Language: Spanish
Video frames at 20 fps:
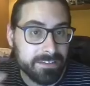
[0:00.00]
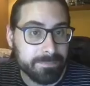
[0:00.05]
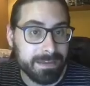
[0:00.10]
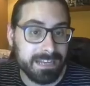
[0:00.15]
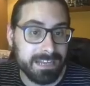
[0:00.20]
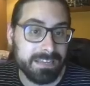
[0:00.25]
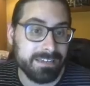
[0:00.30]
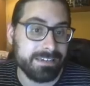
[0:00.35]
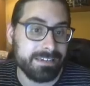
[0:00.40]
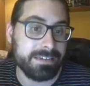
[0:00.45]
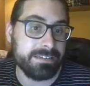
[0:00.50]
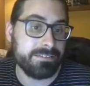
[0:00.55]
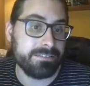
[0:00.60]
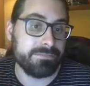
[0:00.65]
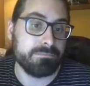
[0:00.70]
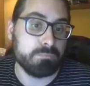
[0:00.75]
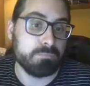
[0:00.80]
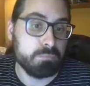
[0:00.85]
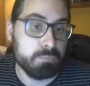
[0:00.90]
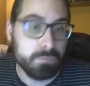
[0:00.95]
¿vale? Que
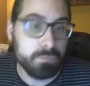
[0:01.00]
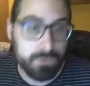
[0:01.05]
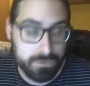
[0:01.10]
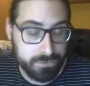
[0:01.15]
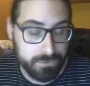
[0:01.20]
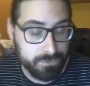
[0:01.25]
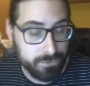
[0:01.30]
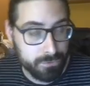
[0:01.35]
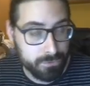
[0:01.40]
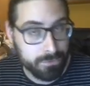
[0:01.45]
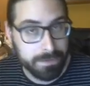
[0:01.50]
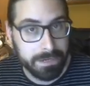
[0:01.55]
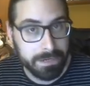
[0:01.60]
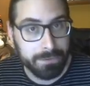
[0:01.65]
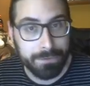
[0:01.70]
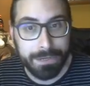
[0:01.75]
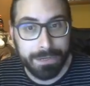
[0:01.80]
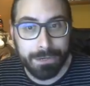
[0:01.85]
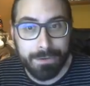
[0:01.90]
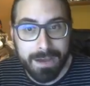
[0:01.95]
yo no
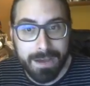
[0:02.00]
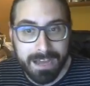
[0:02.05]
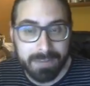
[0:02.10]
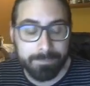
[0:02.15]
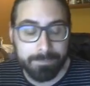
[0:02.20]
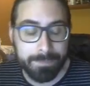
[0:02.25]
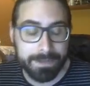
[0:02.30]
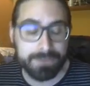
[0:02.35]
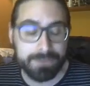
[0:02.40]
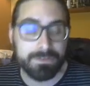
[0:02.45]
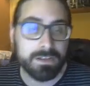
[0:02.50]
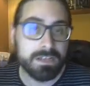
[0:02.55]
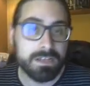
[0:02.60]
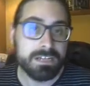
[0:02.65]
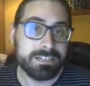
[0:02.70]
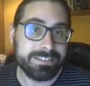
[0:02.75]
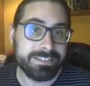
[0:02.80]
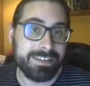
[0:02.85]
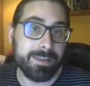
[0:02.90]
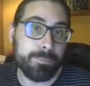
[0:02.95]
creo que lo hagan, pero
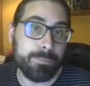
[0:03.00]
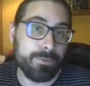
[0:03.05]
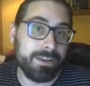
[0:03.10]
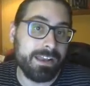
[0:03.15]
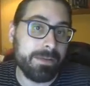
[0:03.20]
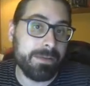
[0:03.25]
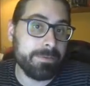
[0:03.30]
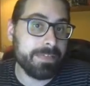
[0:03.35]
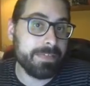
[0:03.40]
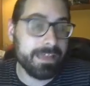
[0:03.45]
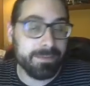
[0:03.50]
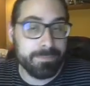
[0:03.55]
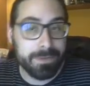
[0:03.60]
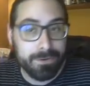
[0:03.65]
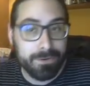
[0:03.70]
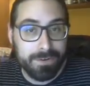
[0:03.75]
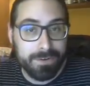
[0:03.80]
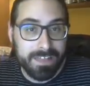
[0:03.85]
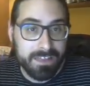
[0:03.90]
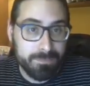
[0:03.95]
si le ponen habilidades
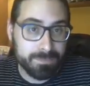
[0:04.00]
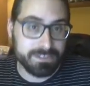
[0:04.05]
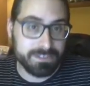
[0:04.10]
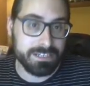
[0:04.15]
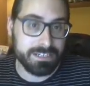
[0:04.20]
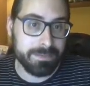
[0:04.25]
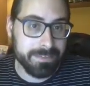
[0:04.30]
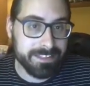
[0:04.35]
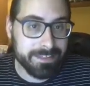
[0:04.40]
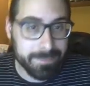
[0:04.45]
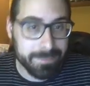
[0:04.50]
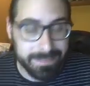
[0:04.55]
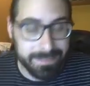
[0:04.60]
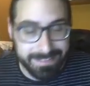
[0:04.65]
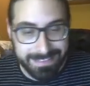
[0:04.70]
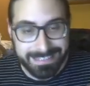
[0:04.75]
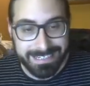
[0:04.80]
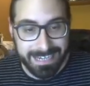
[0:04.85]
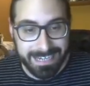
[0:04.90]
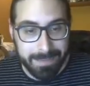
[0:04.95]
mejoradas, pues
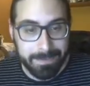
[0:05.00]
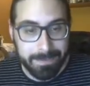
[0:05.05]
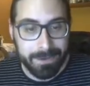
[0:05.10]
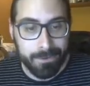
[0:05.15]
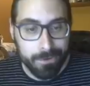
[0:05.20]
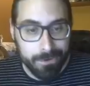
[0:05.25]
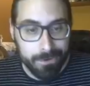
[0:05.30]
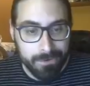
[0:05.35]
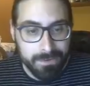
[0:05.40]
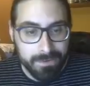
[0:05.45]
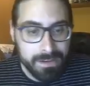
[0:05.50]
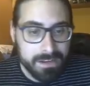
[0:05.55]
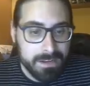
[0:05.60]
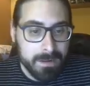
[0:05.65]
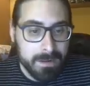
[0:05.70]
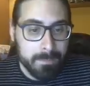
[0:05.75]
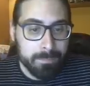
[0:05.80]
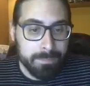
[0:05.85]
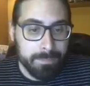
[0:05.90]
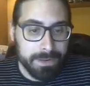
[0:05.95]
evidentemente será mejor, ¿no?
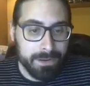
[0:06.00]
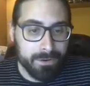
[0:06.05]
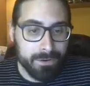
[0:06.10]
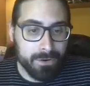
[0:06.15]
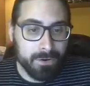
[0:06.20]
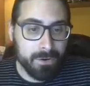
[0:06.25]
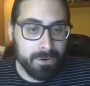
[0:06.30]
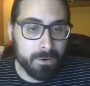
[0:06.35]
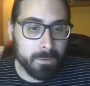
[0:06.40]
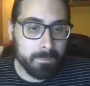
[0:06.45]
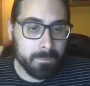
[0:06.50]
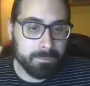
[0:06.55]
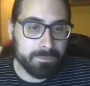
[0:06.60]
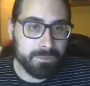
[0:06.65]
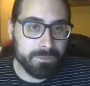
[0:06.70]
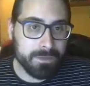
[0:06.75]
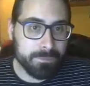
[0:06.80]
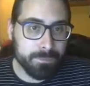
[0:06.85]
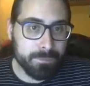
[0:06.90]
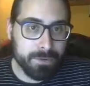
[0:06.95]
Pero,
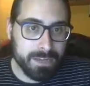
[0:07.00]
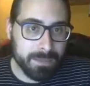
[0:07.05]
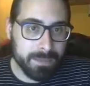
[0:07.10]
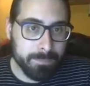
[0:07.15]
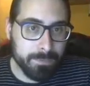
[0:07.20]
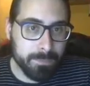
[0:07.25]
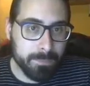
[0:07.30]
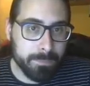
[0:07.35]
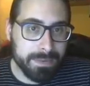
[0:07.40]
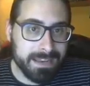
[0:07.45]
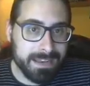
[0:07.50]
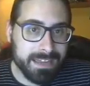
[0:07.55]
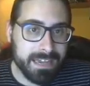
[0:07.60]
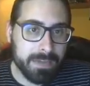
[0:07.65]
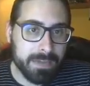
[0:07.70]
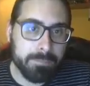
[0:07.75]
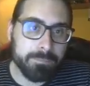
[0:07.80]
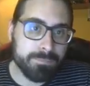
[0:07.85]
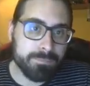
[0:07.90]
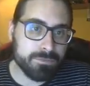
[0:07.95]
por ejemplo,
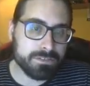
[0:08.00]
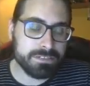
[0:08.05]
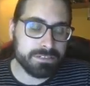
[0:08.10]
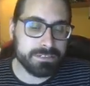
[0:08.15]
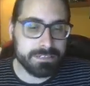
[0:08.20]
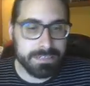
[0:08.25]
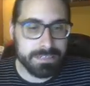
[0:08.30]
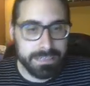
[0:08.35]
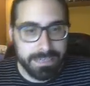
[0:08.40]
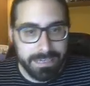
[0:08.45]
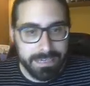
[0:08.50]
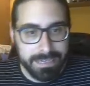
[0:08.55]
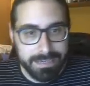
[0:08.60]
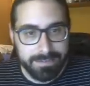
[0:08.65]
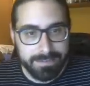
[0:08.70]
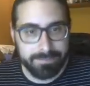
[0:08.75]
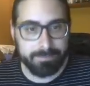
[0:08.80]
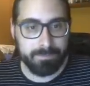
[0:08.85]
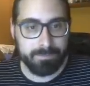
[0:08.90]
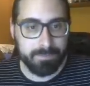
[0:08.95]
Wilhelm, pues eh,
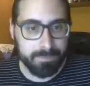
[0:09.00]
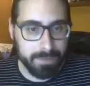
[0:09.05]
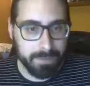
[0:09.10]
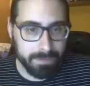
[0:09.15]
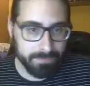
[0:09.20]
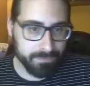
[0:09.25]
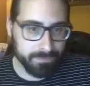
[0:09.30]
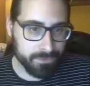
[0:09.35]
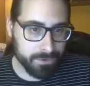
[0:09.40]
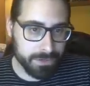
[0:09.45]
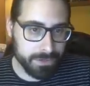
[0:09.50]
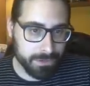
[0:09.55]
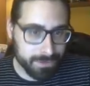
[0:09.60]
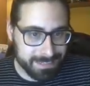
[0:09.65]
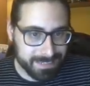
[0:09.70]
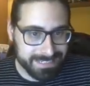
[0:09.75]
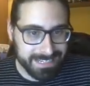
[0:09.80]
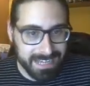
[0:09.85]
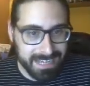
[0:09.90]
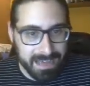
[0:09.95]
yo creo que
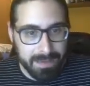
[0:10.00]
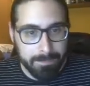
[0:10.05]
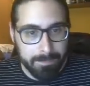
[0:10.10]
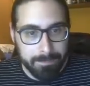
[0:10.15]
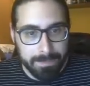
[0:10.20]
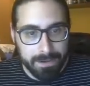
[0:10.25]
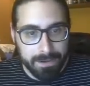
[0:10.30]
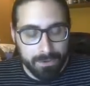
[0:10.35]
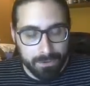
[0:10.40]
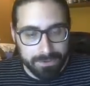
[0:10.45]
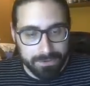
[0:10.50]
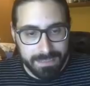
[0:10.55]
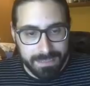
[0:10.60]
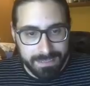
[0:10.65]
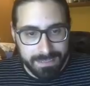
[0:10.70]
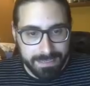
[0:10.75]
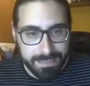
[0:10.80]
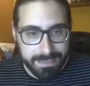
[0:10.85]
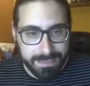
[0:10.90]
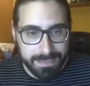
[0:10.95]
será mejor
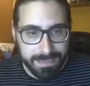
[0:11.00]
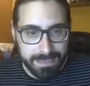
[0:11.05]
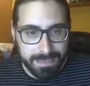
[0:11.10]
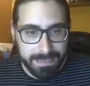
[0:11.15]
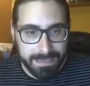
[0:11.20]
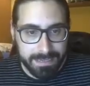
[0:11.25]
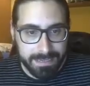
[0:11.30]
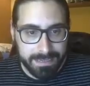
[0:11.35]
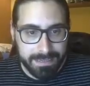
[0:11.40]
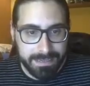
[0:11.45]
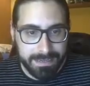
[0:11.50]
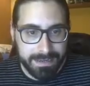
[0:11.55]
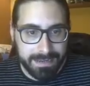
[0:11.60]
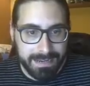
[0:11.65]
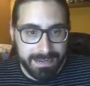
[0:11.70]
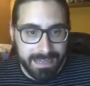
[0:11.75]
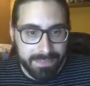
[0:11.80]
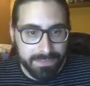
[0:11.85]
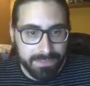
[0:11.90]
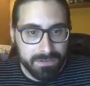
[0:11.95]
tanque que,
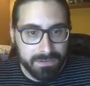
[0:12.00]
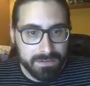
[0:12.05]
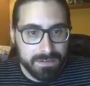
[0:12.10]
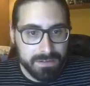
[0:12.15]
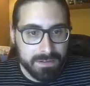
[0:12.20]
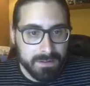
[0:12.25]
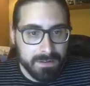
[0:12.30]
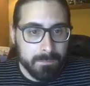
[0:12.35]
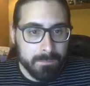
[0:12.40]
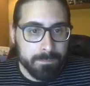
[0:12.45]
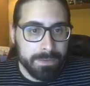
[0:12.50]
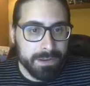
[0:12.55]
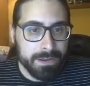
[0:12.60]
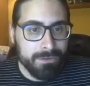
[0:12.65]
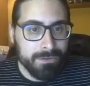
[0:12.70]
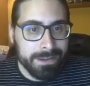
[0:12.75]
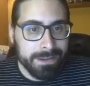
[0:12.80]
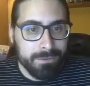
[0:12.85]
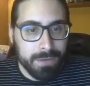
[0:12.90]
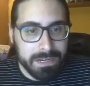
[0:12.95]
Gladio,
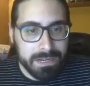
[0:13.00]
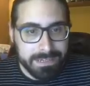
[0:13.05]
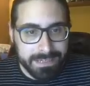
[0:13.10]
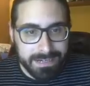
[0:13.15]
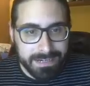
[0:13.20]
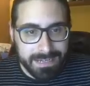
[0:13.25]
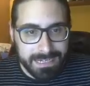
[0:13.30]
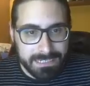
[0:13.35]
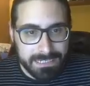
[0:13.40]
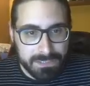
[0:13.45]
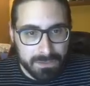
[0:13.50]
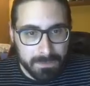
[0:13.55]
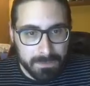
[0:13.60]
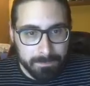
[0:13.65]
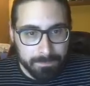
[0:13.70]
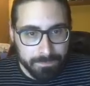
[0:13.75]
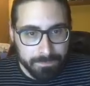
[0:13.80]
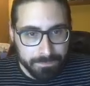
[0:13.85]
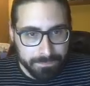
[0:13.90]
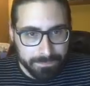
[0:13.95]
pero en cualquier caso,
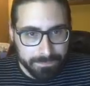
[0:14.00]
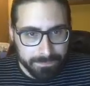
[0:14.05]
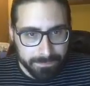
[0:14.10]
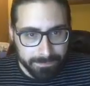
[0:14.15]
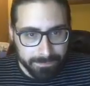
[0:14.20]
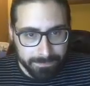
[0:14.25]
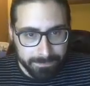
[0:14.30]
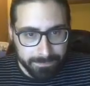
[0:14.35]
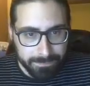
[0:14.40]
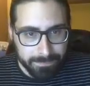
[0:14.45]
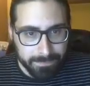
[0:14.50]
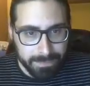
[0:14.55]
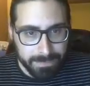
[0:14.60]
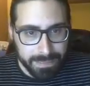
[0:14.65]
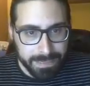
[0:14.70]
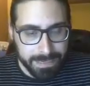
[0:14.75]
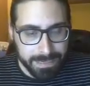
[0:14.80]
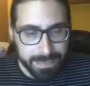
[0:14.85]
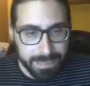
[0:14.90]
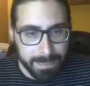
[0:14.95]

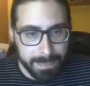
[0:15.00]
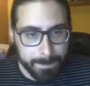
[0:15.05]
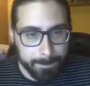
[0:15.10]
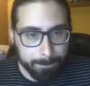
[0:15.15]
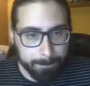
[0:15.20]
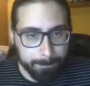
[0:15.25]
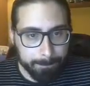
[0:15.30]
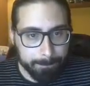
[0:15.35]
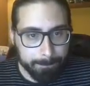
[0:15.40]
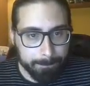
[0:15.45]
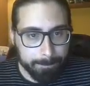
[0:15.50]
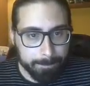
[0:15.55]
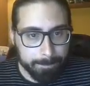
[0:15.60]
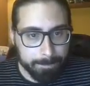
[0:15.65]
em,